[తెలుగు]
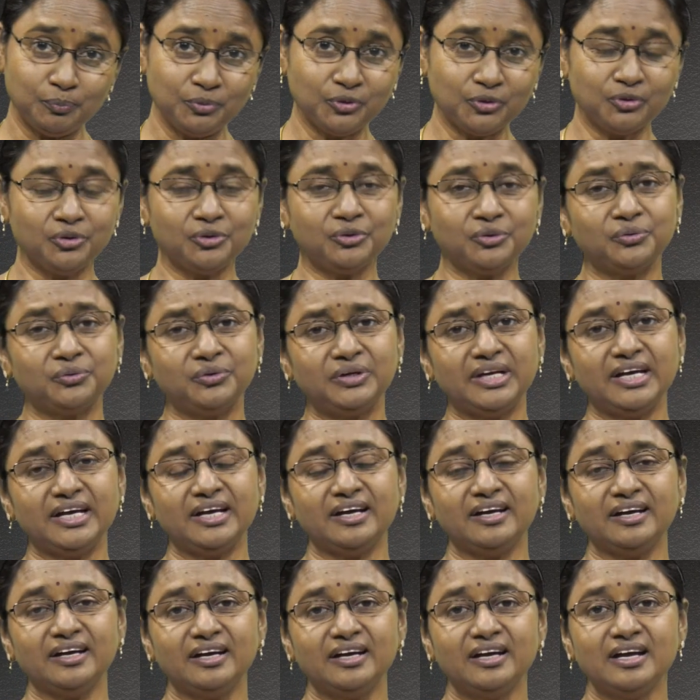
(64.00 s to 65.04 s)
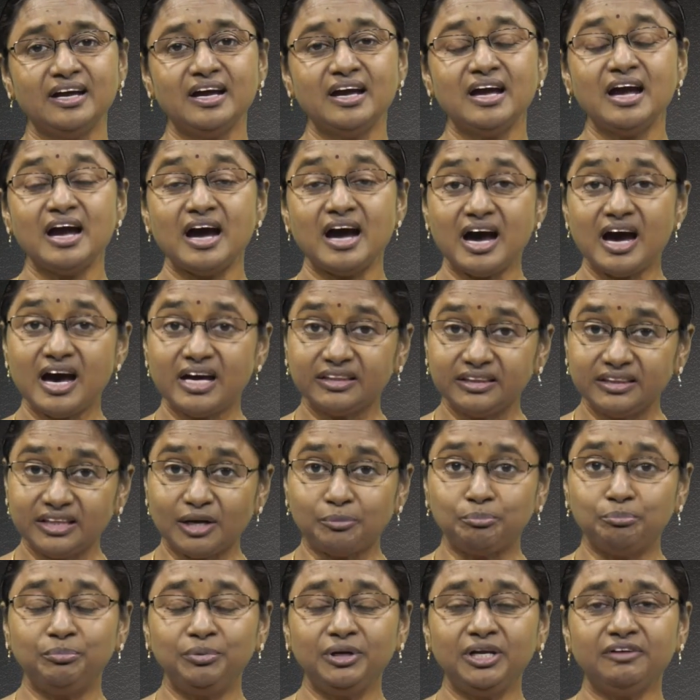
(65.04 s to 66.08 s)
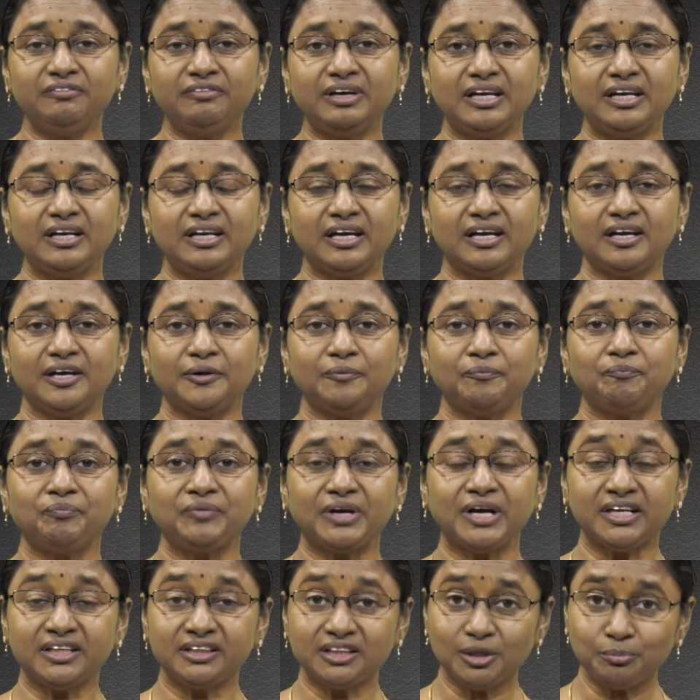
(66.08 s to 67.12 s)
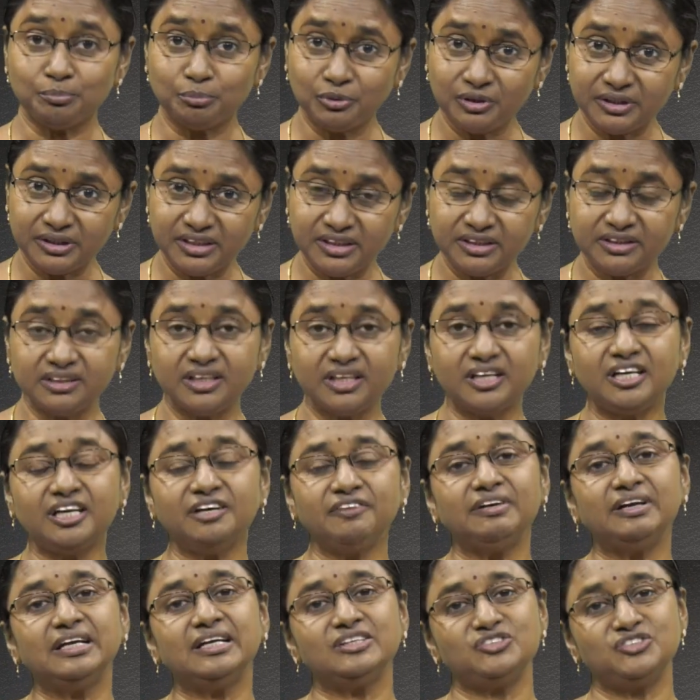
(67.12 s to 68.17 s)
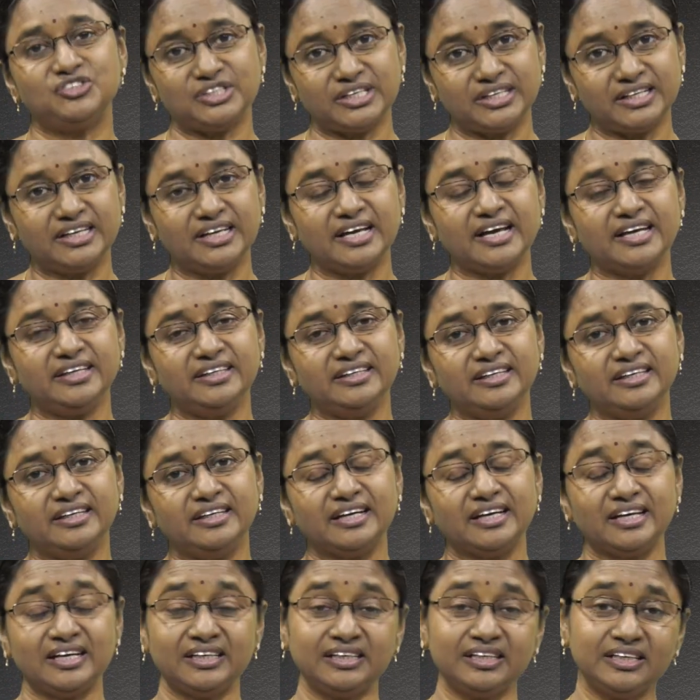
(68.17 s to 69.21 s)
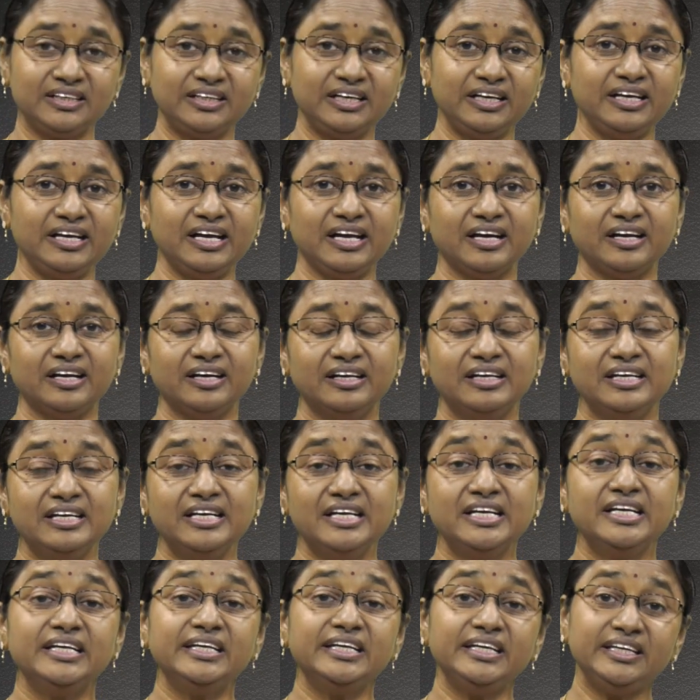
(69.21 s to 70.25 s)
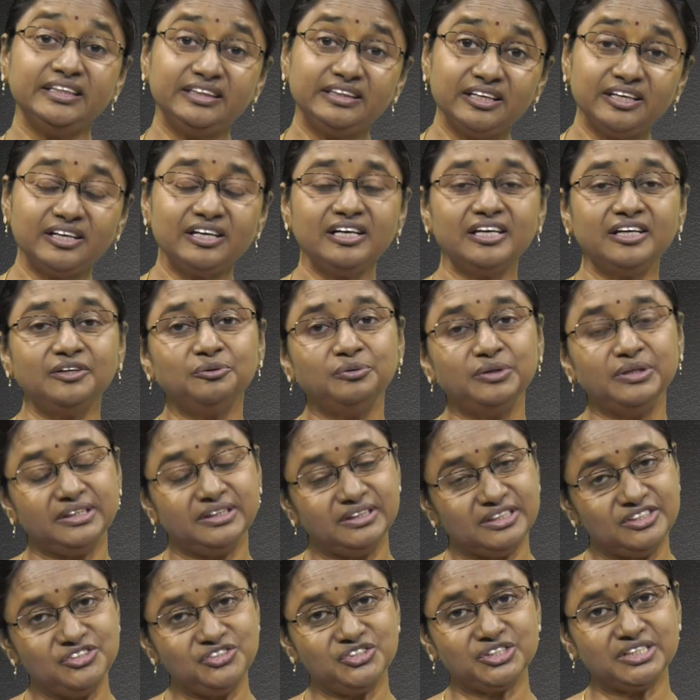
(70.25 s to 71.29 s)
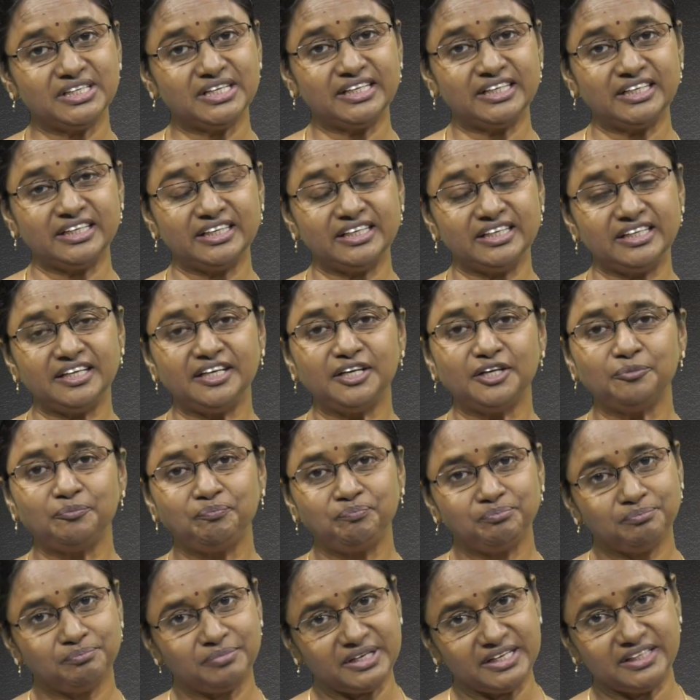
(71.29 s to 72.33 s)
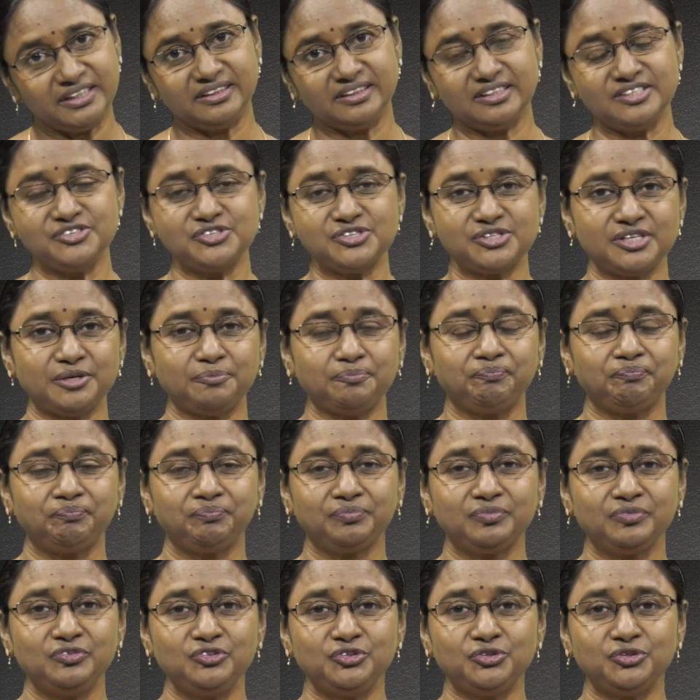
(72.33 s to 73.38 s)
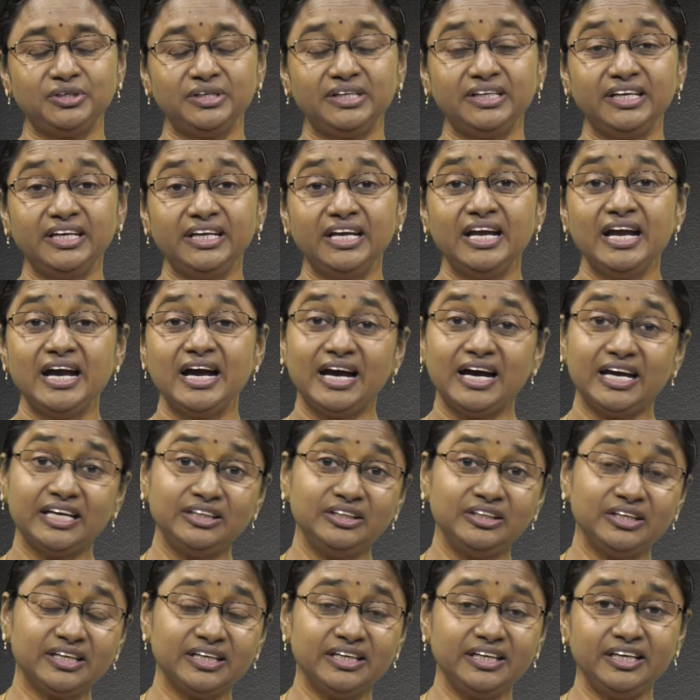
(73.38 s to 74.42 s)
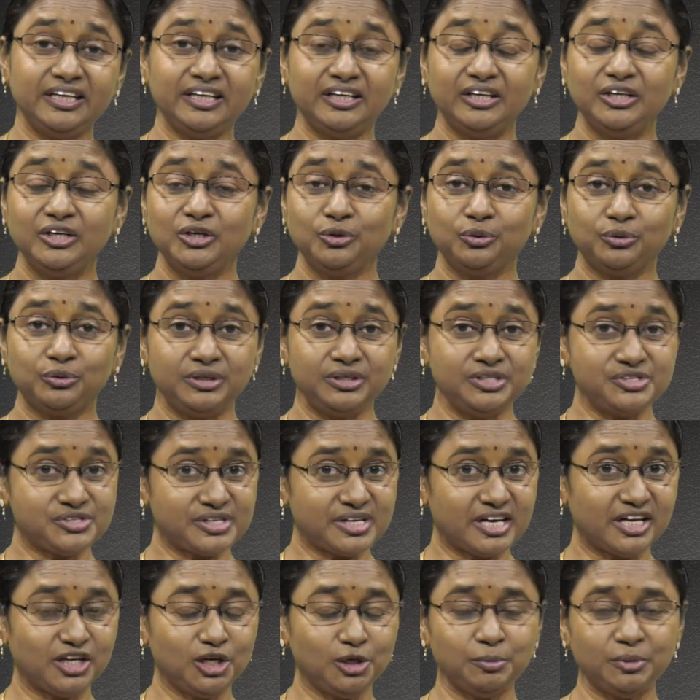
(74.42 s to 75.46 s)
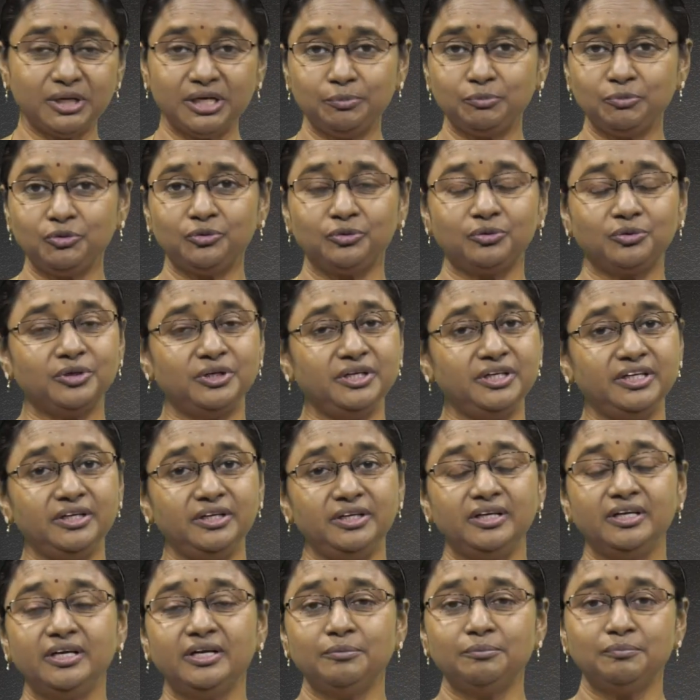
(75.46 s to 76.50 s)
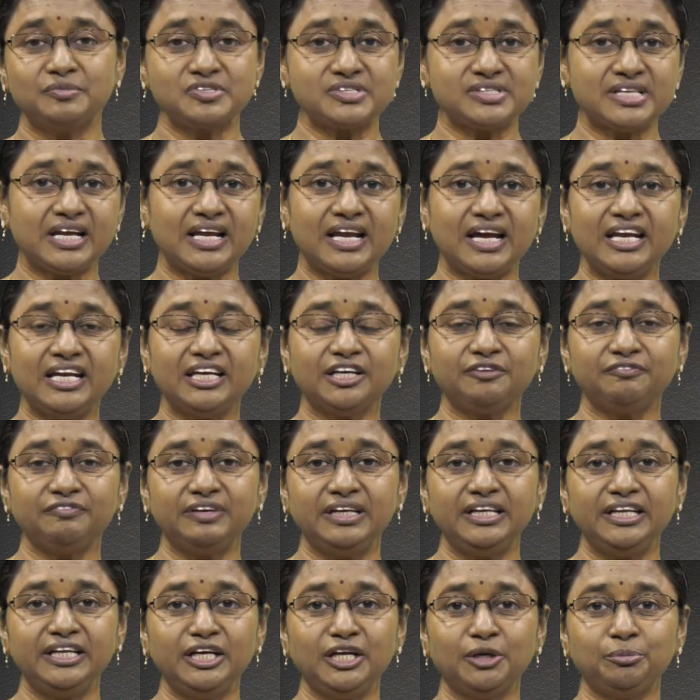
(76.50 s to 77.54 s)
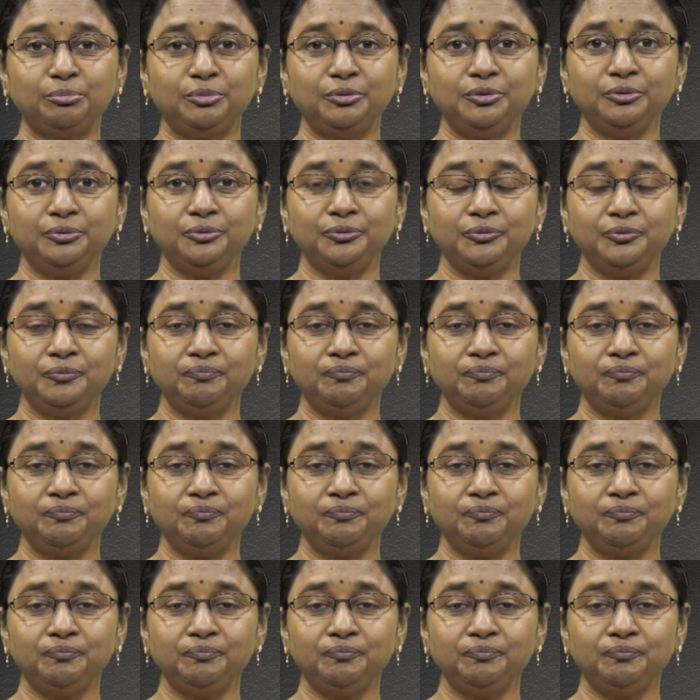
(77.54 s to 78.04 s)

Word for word: ఒప్పుకోకుండా ఆ తప్పుల వల్ల ఆ తప్పులు ఇతరుల వల్ల జరిగాయి అన్నట్లుగా ఇతరులను నిందించడానికి ప్రయత్నిస్తాం చూడండి అందుకనే కొన్నిసార్లు మనము కొన్ని స్థలాలకు వెళ్ళినప్పుడు